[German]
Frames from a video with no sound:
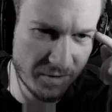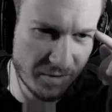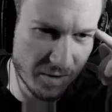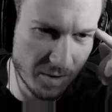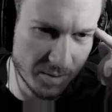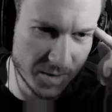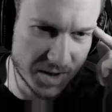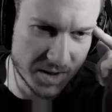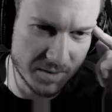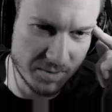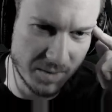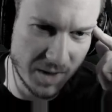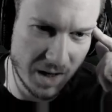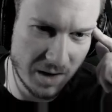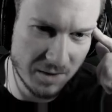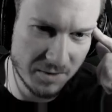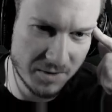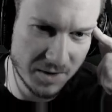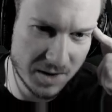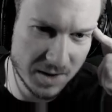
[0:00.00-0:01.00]
from the
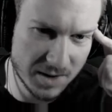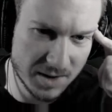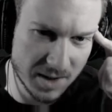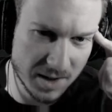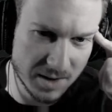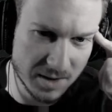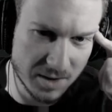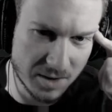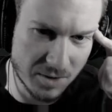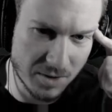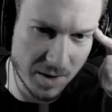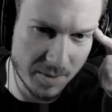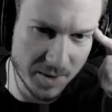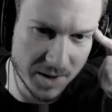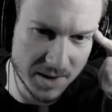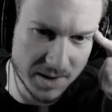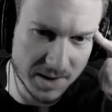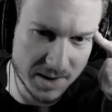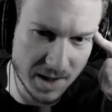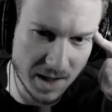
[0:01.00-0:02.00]
smell of it, it says crap
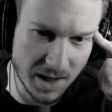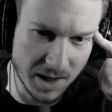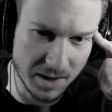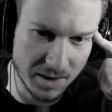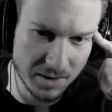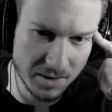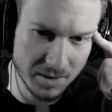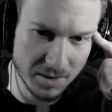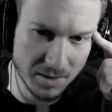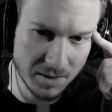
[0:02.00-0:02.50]
inside.